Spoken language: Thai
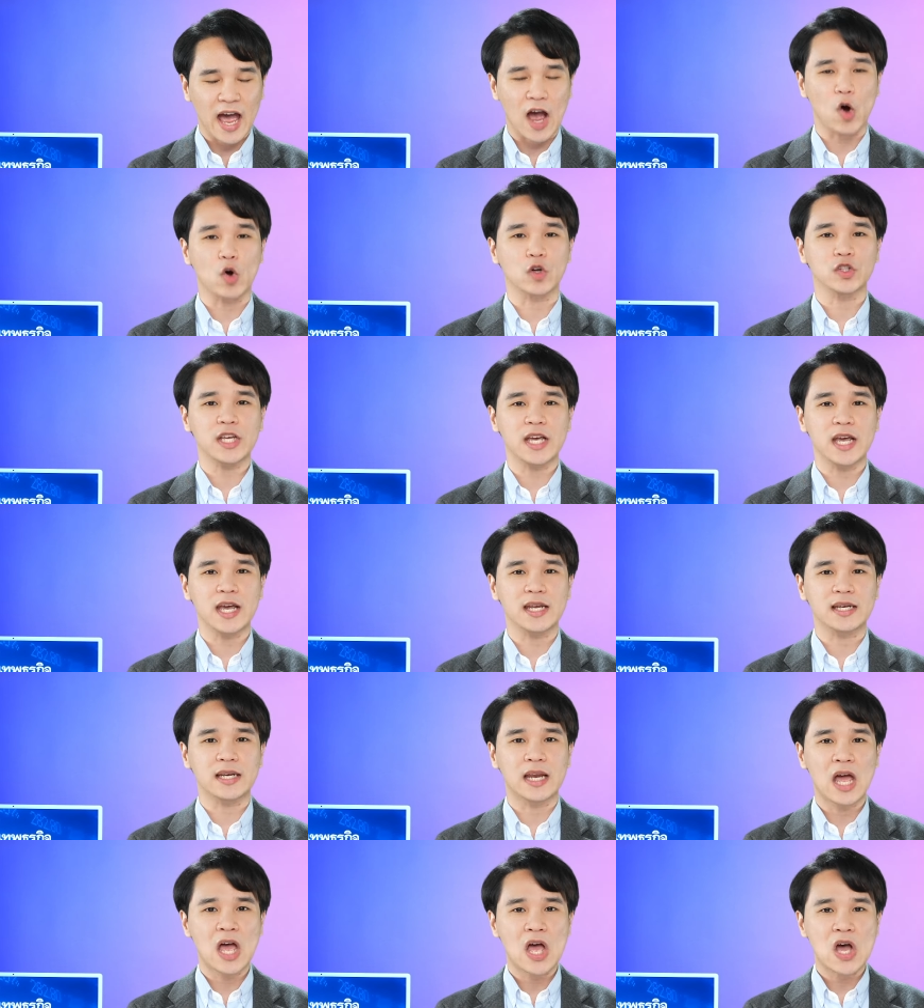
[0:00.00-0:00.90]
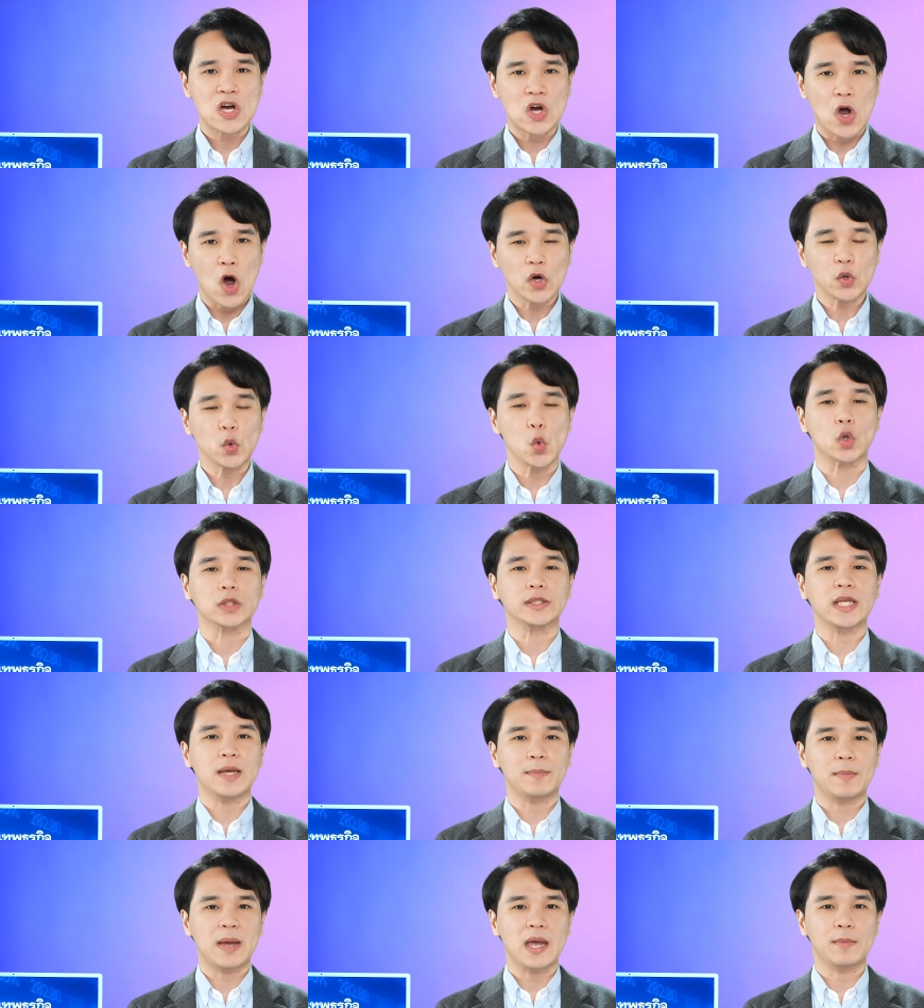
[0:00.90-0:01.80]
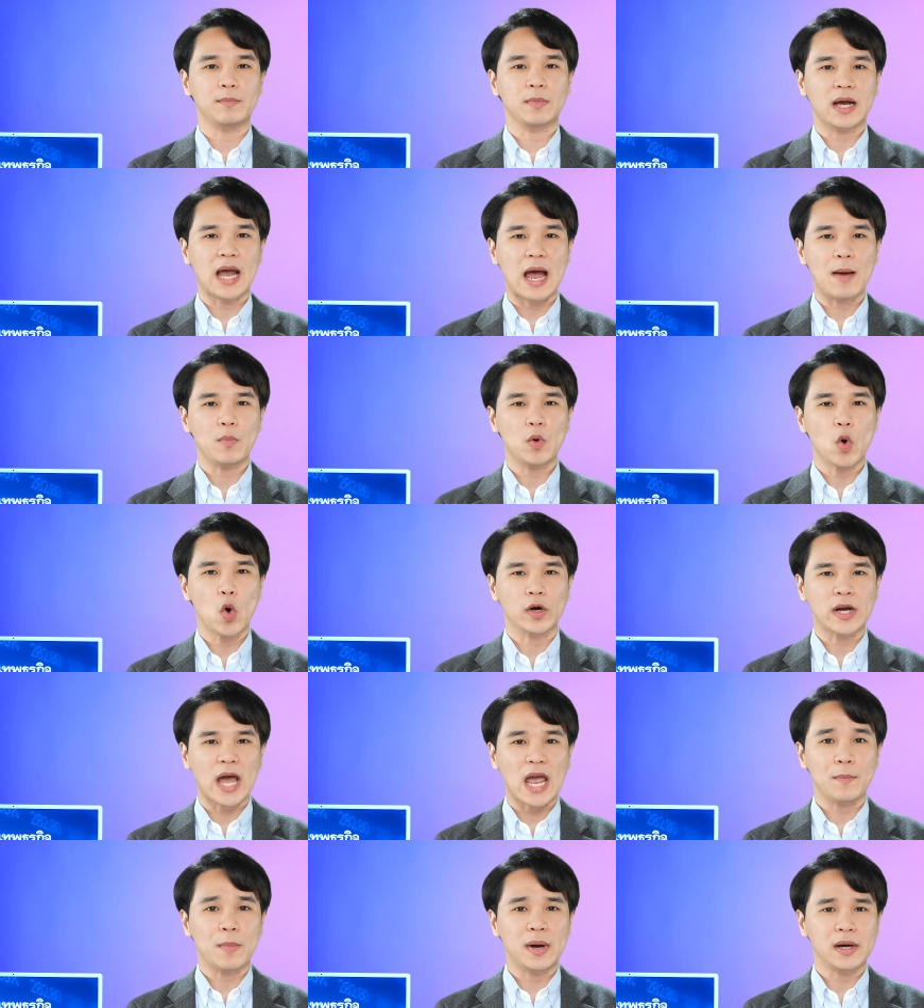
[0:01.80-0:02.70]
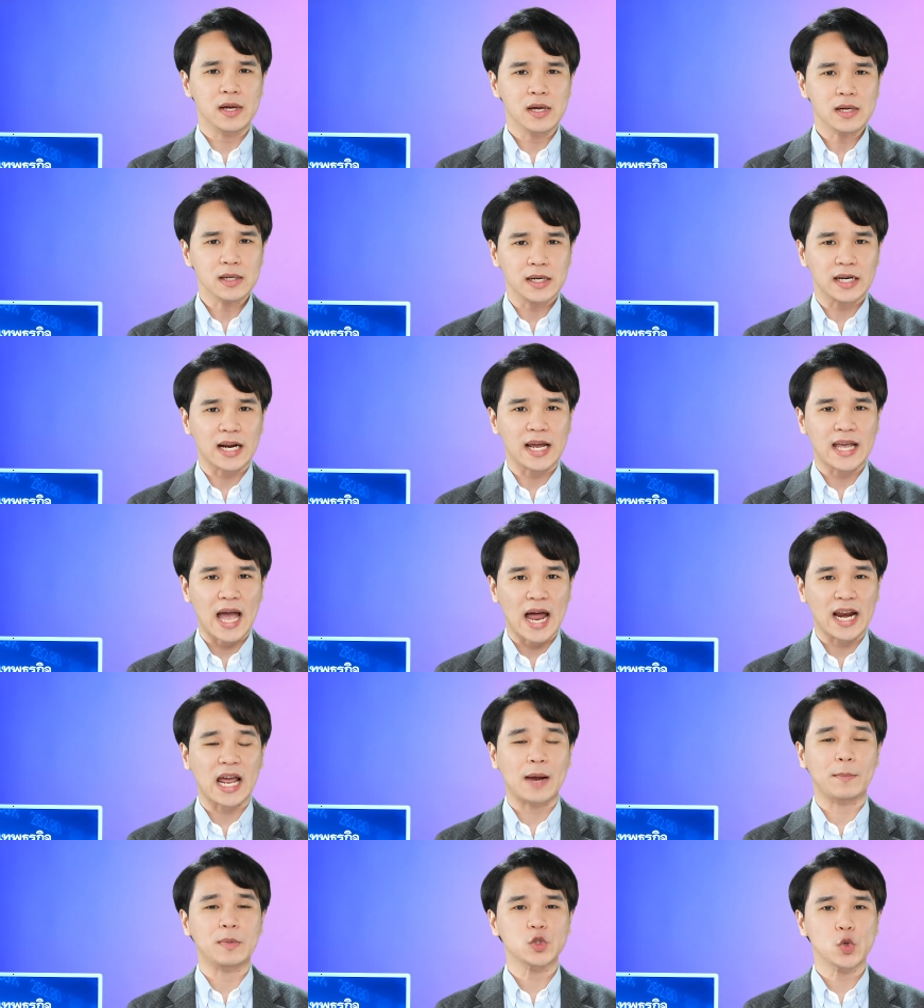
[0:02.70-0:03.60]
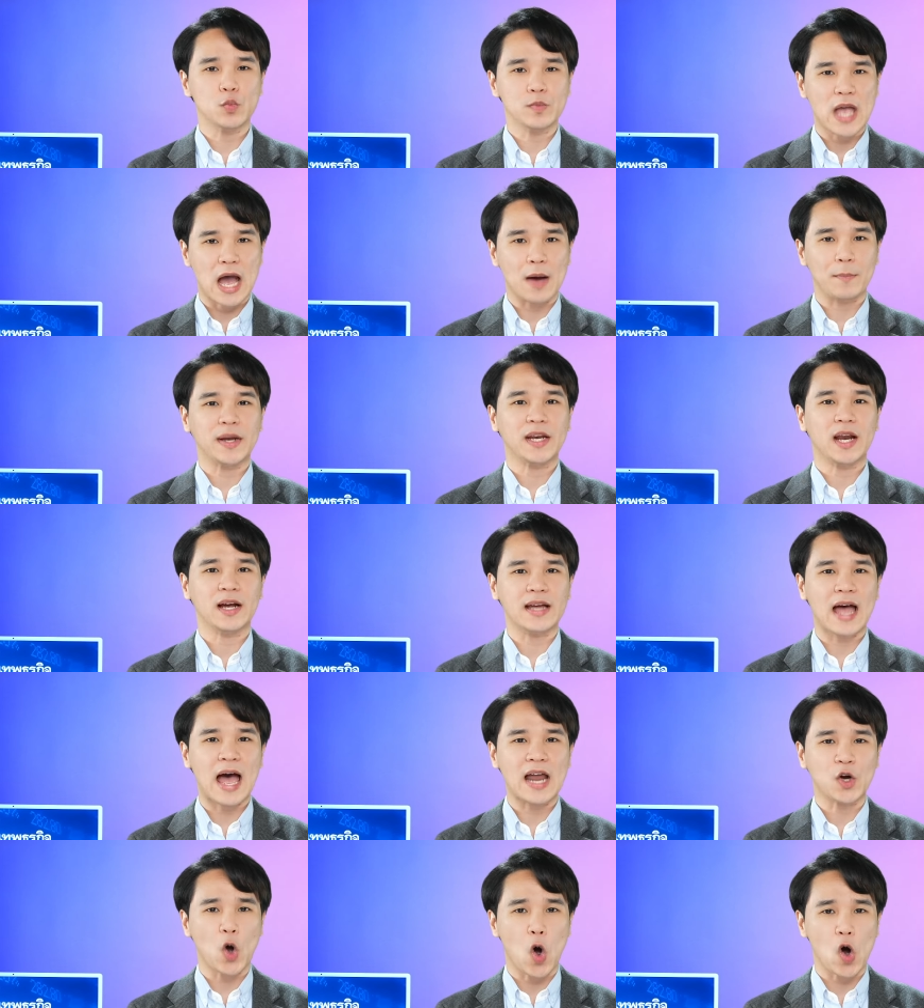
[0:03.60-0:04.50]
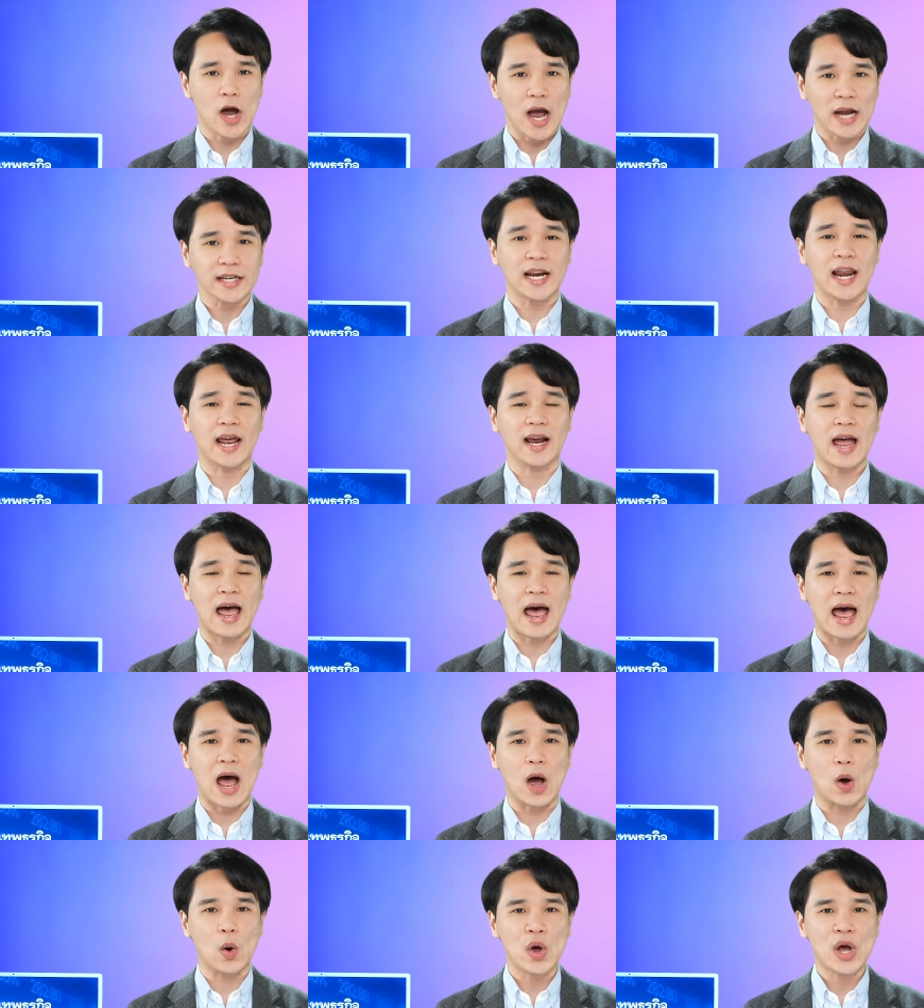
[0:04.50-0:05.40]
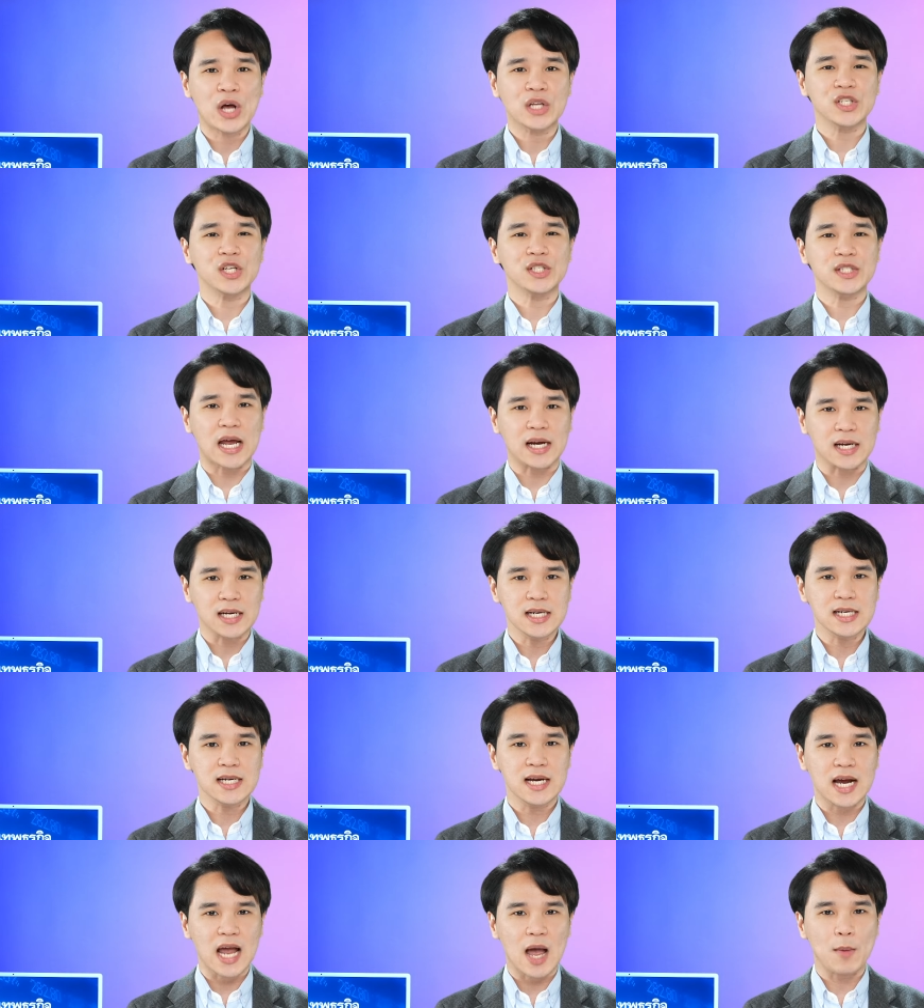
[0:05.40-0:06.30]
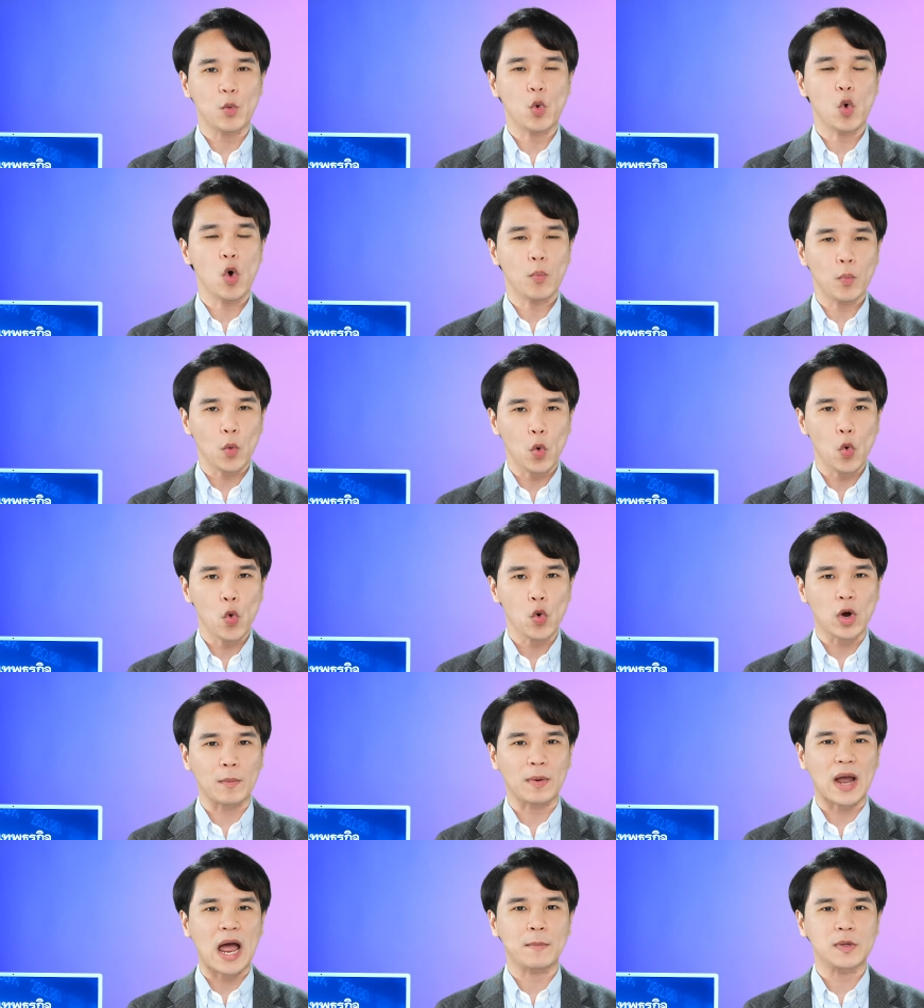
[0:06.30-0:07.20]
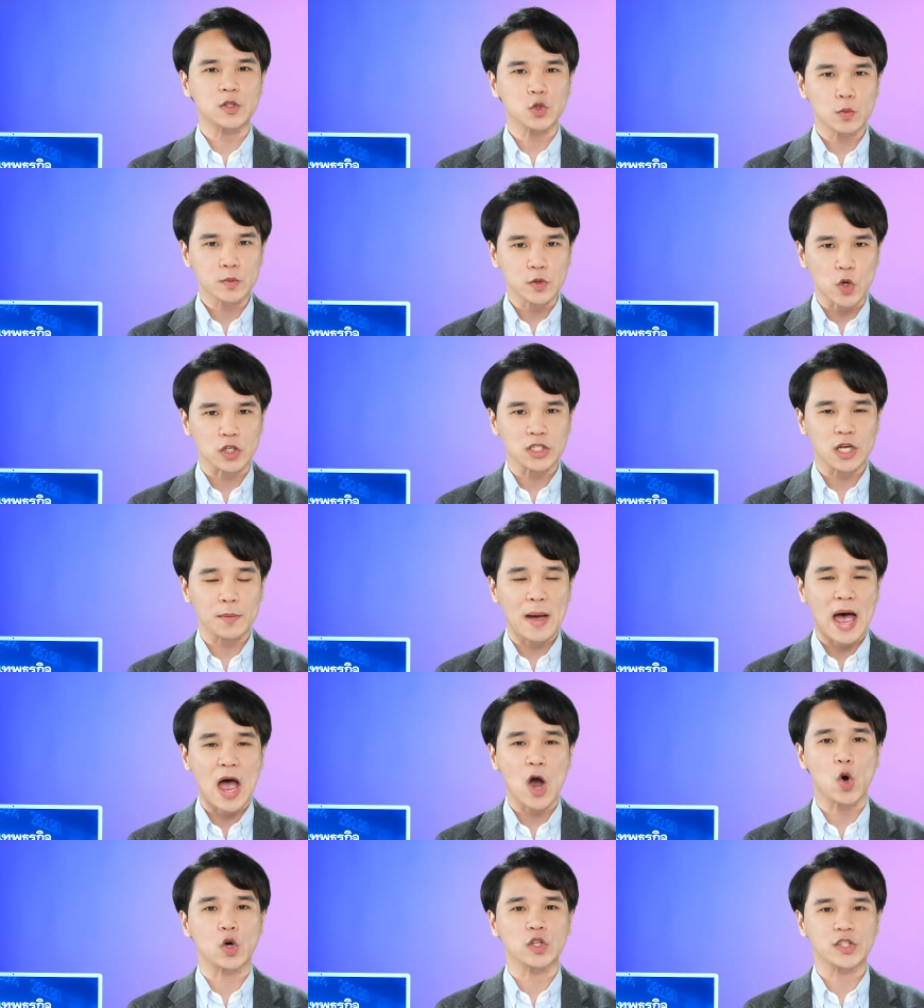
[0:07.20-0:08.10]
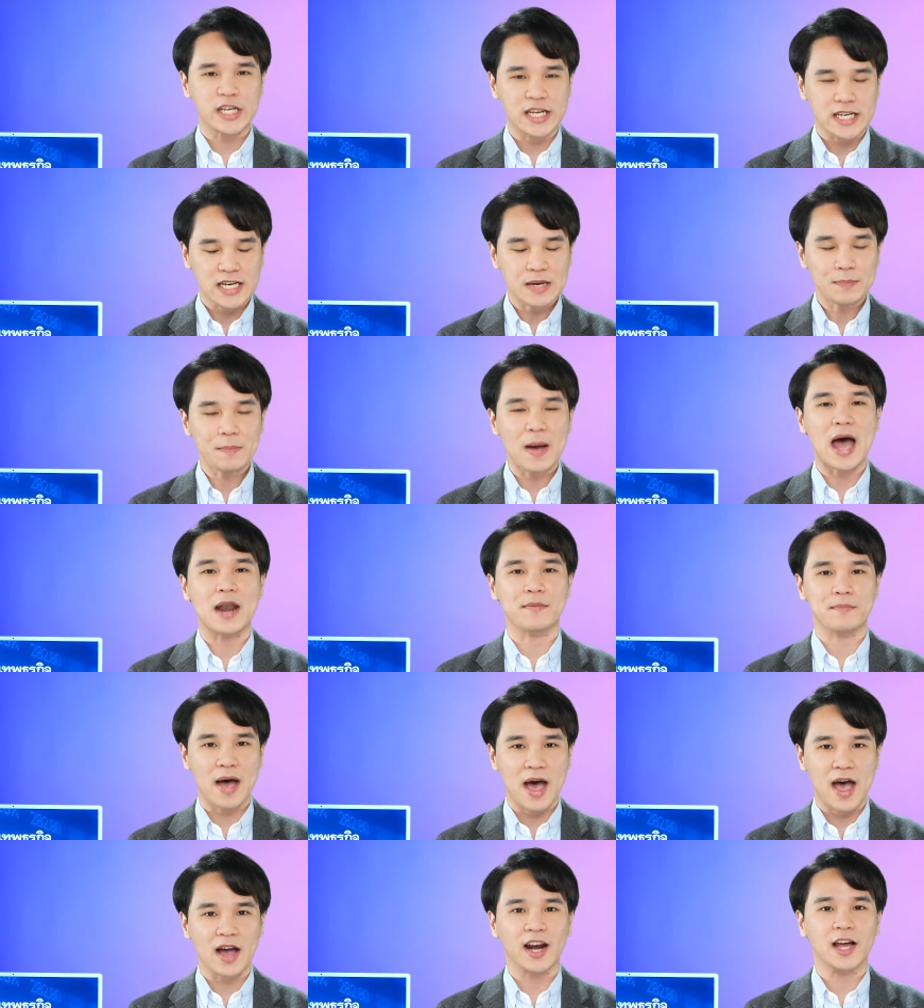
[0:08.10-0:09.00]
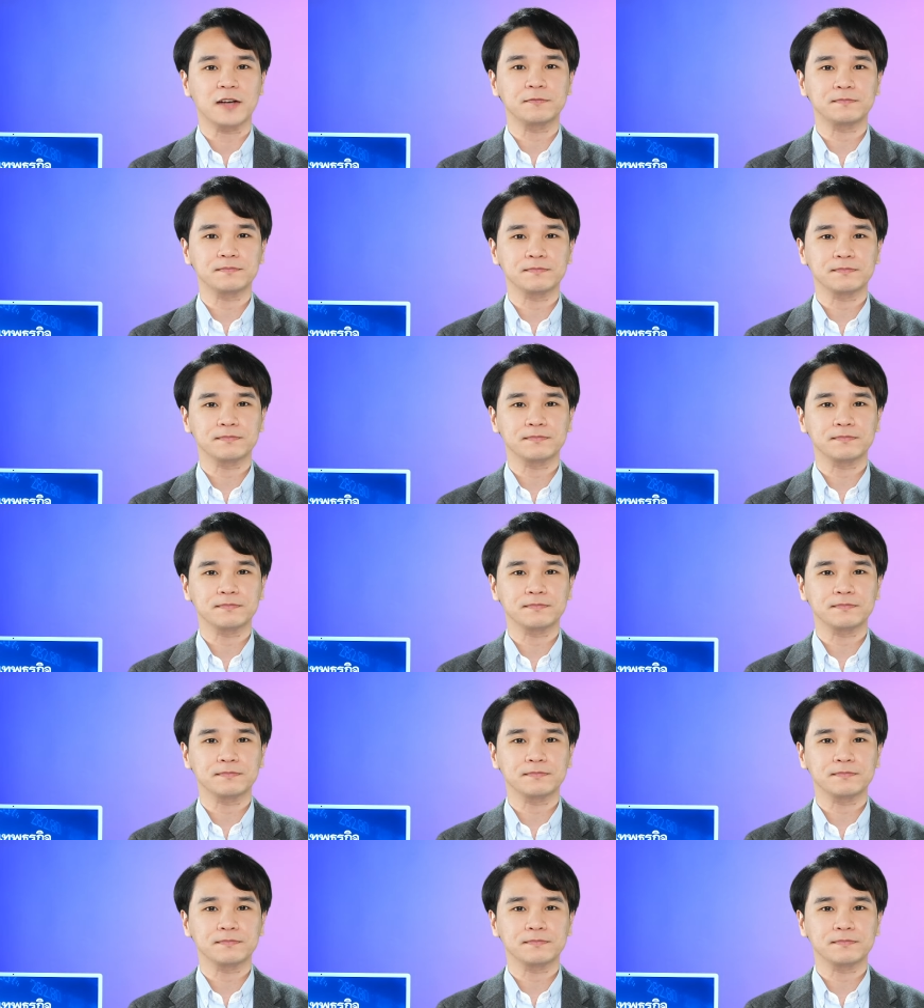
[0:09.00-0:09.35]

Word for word: หะของจีนก็ถูกตีพิมพ์นะครับลงในบันทึกรายงานการประชุมอย่างเป็นทางการของงานแถลงข่าวซึ่งจัดขึ้นนะครับควบคู่กับการประชุมสองสภาของจีนที่ผ่านมาครับ